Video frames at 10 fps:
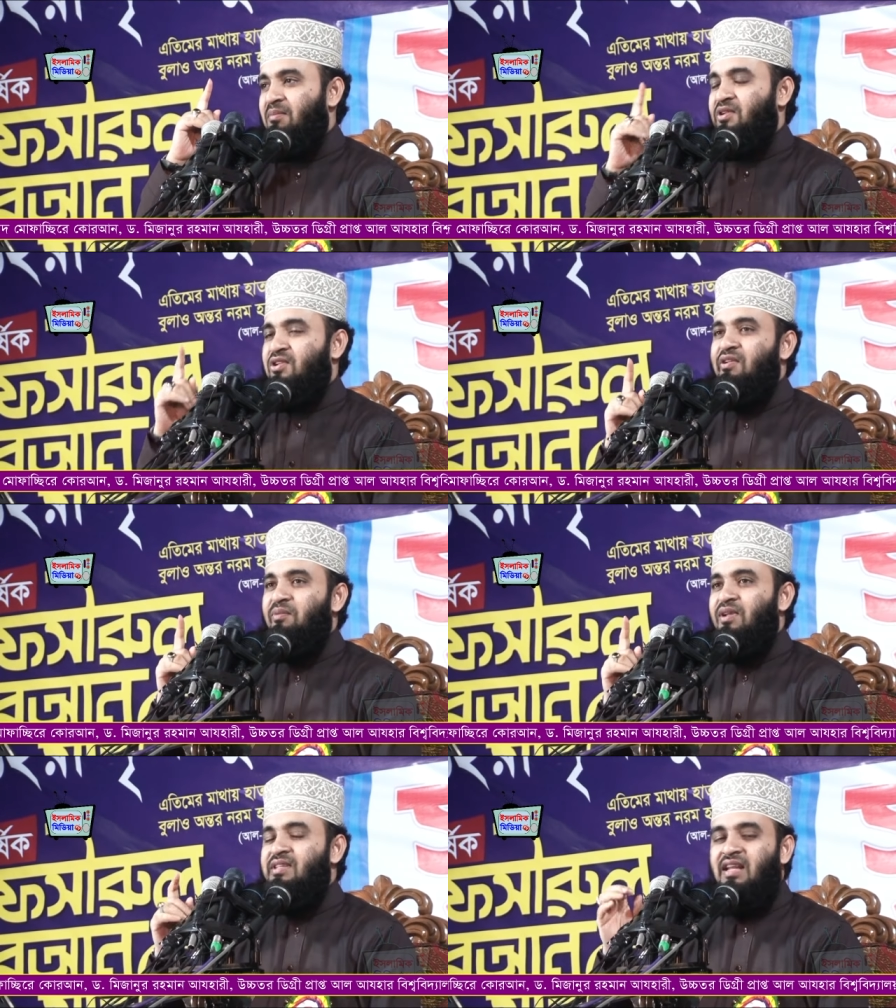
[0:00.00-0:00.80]
বিশ্বনবী
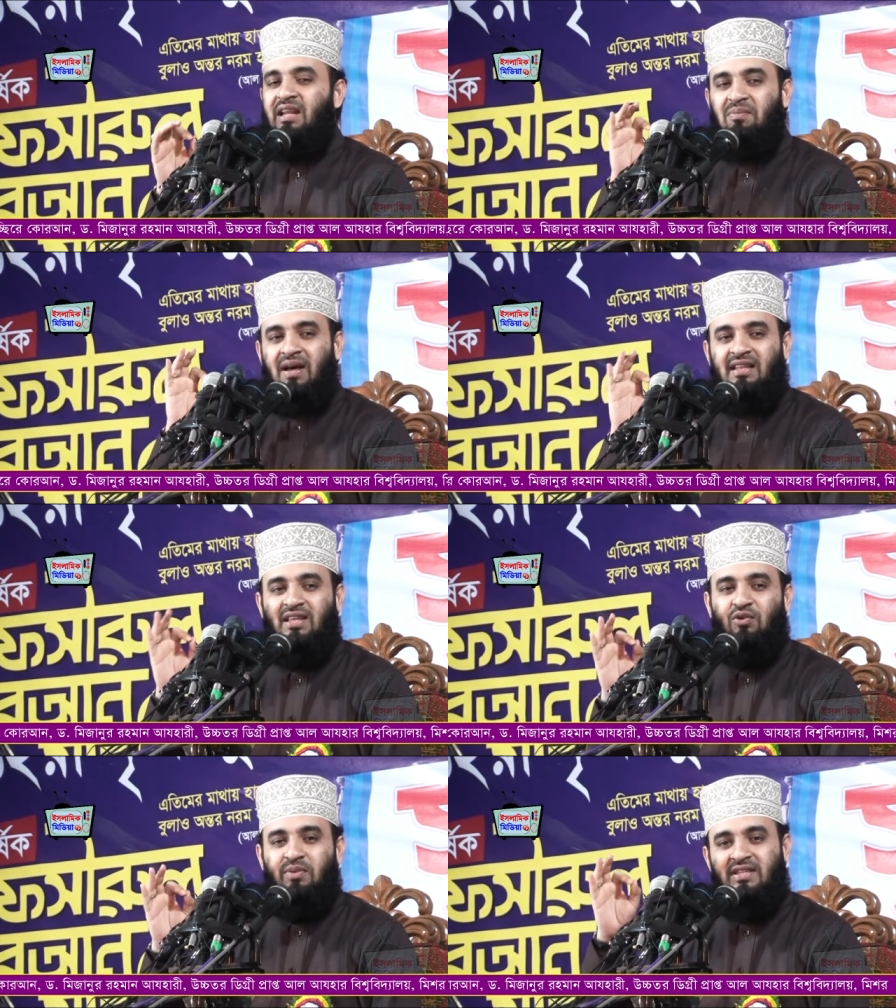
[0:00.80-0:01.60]
বলেছেন আল
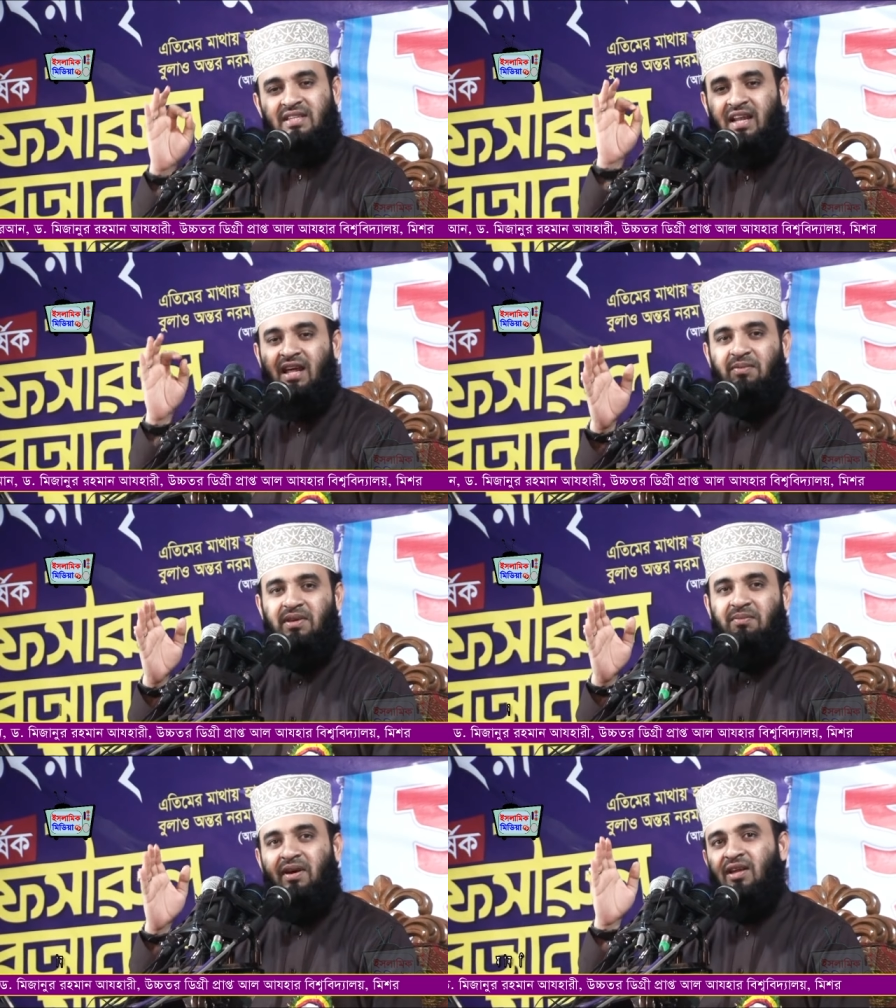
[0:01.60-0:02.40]
বাদি উবি
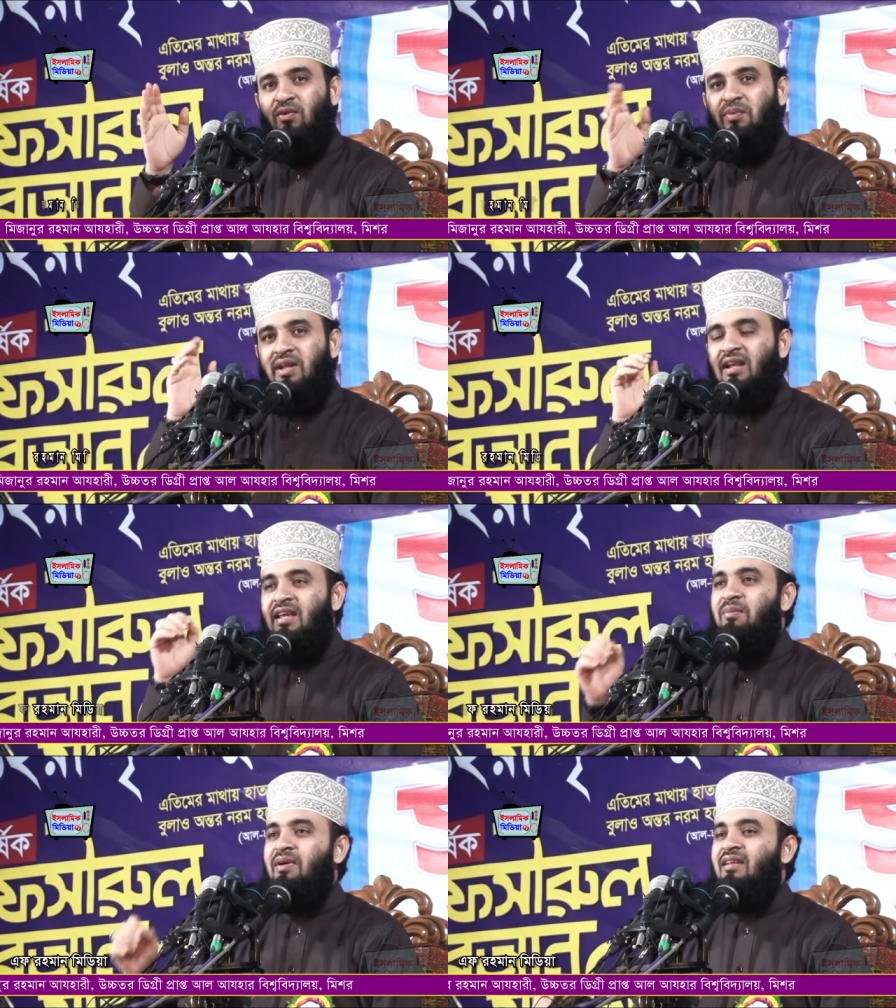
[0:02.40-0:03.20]
সালামি বারি মিনাল
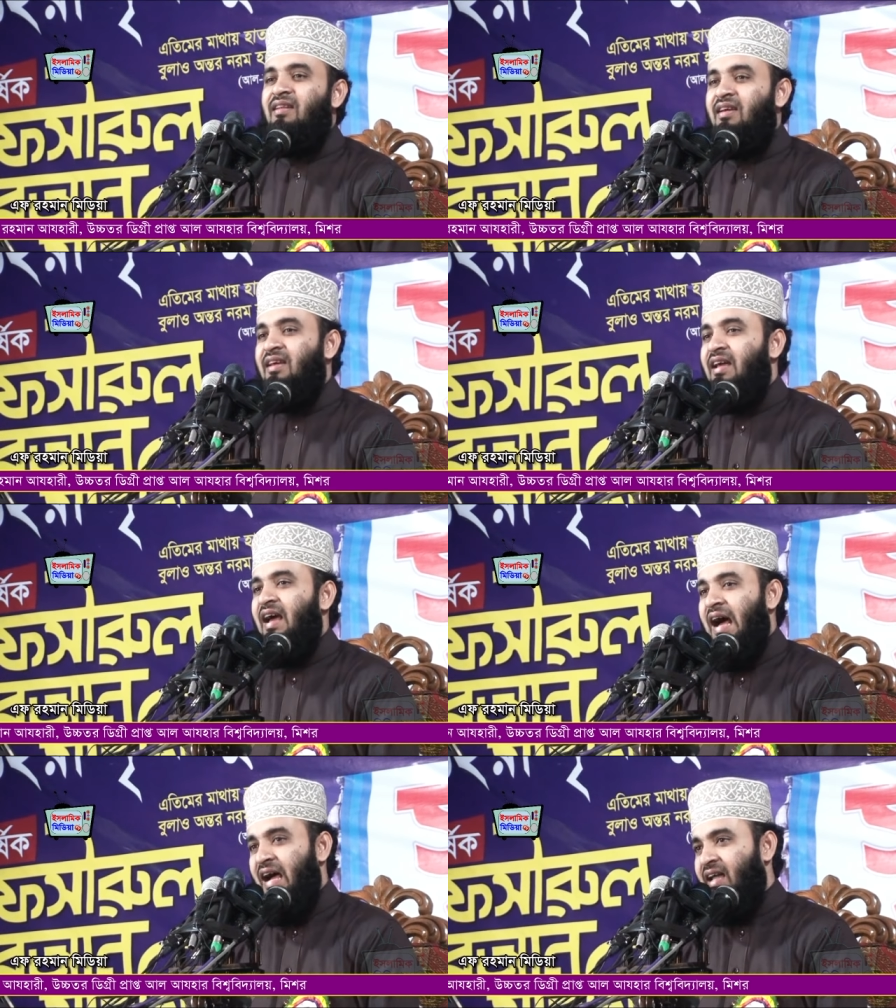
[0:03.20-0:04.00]
কেবের
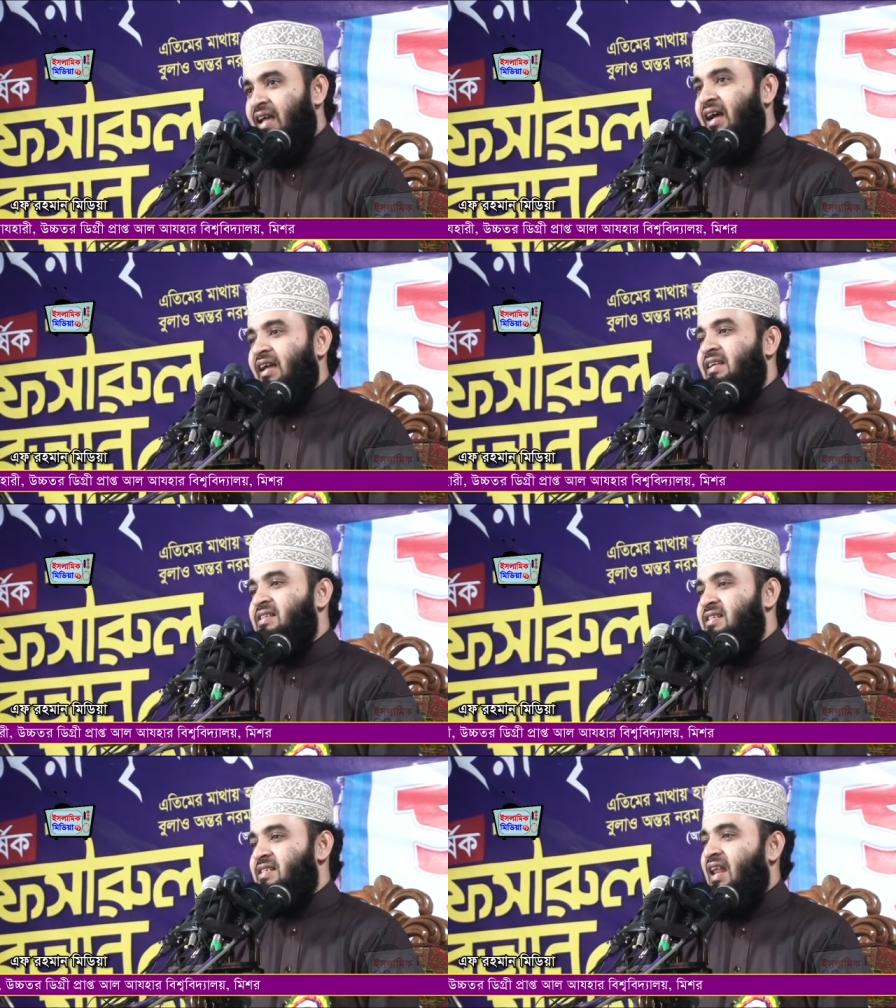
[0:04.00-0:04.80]
আগে আগে
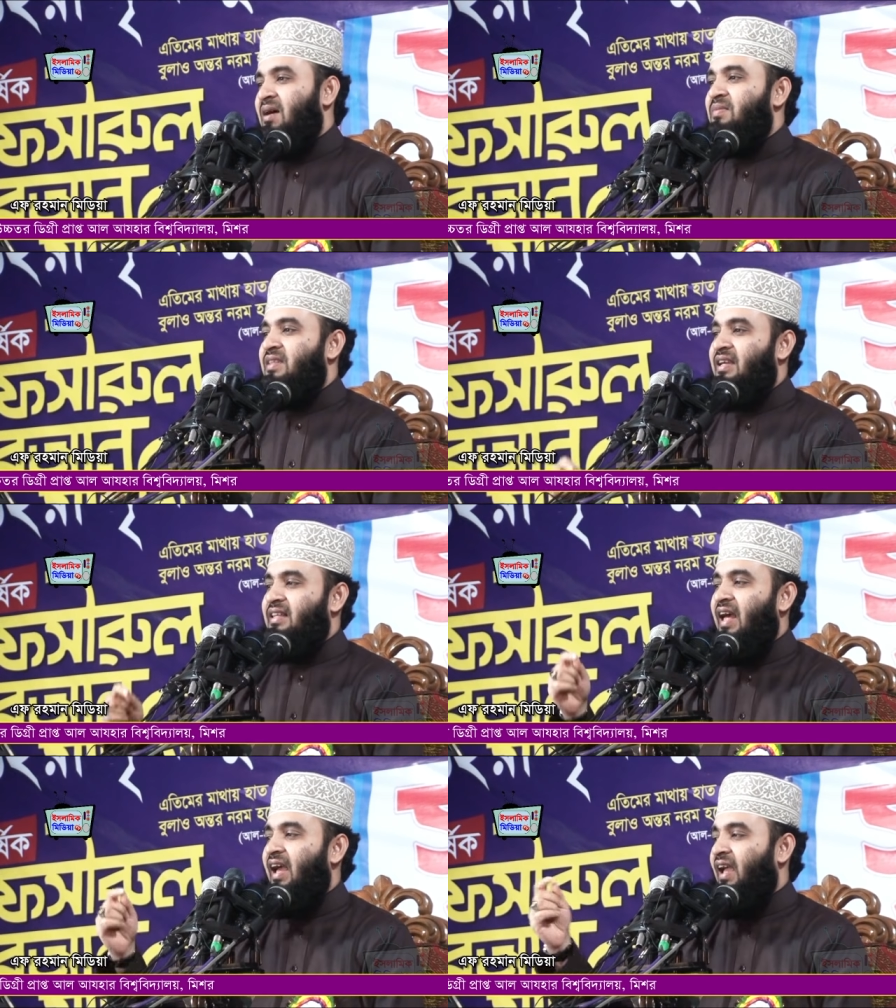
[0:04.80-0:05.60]
যে সালাম দিয়ে
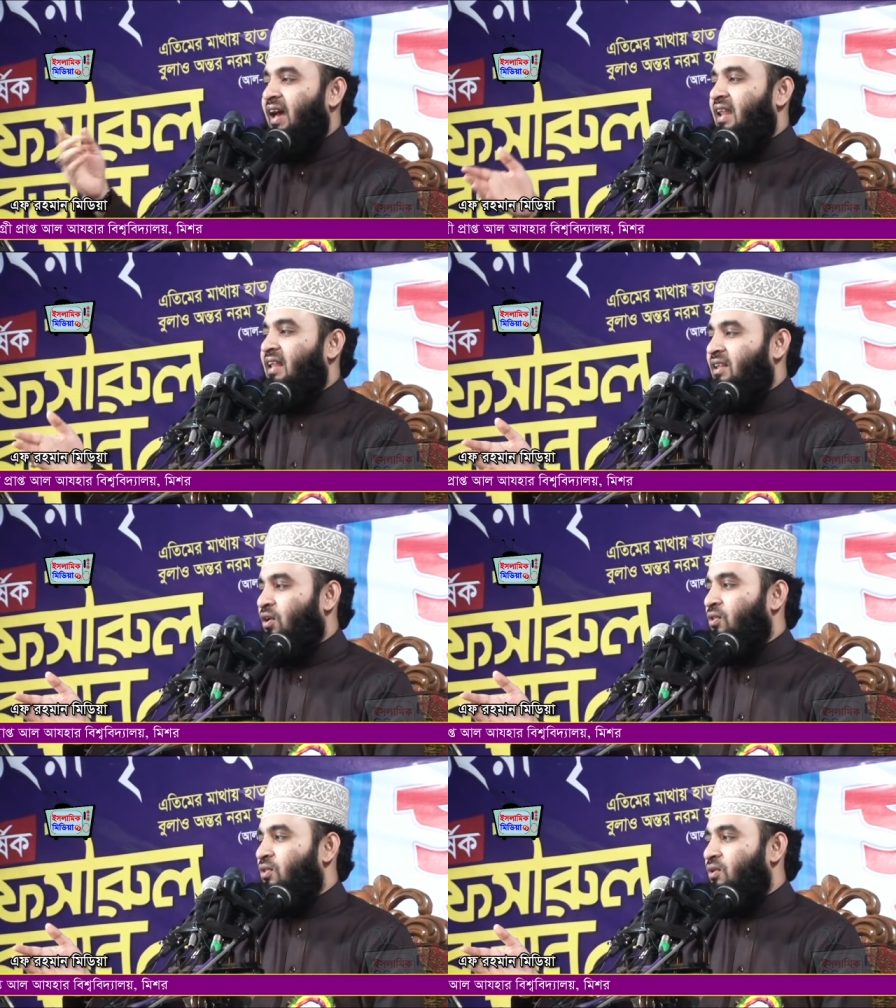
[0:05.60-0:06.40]
দেয় আল্লাহ তার
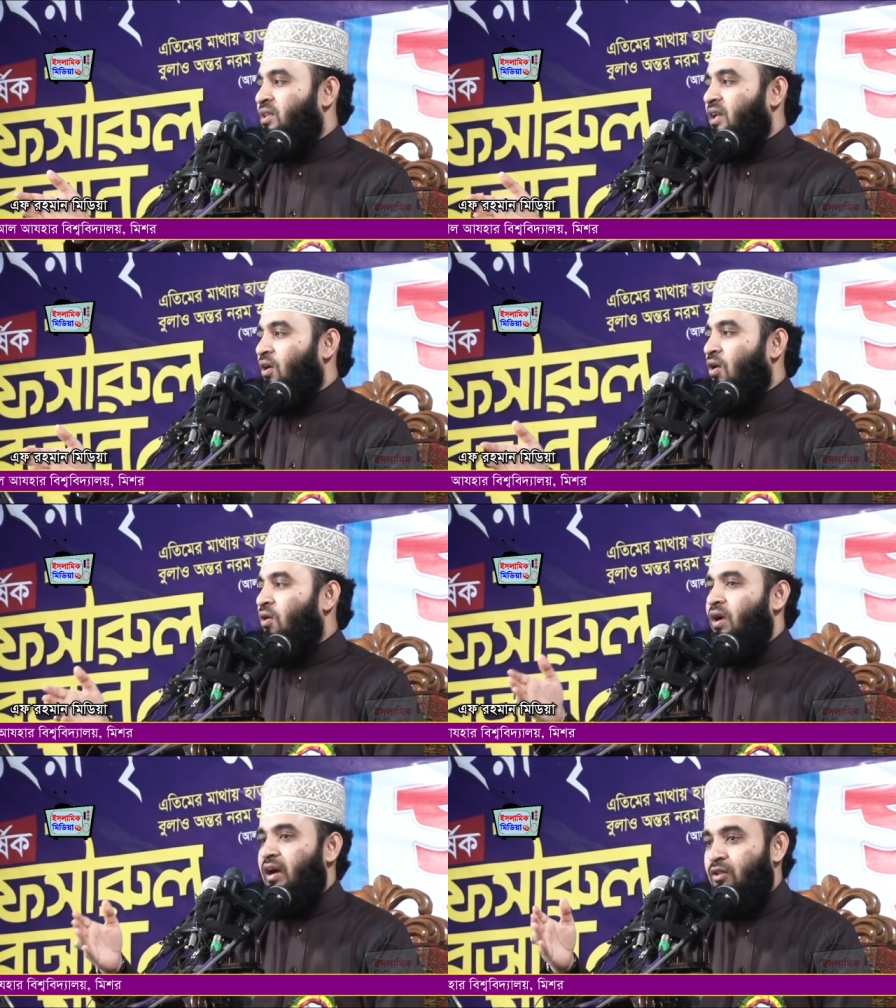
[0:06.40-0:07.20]
অন্তর থেকে
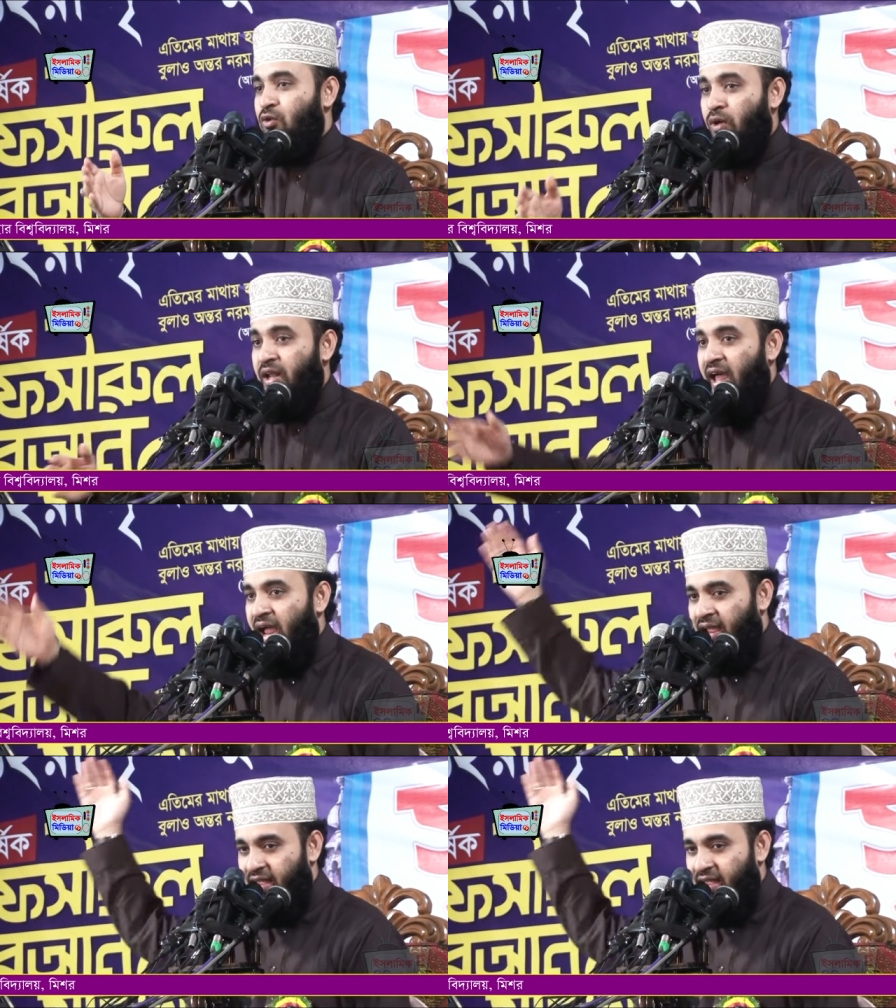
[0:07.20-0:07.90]
অহংকার তুলে নেয়